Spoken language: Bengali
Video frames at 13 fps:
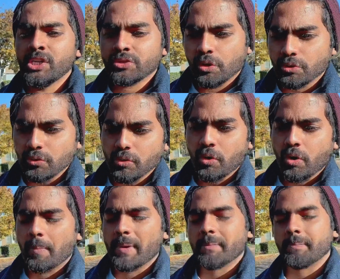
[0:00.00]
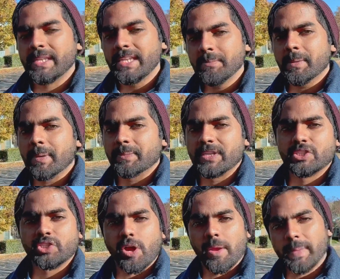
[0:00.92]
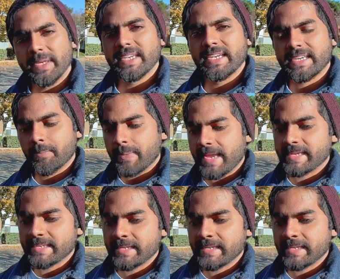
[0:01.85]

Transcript: সতর্ক হবেন মিনিমাম আপনারা ছয় ছয় মাসের একটা ব্যাংক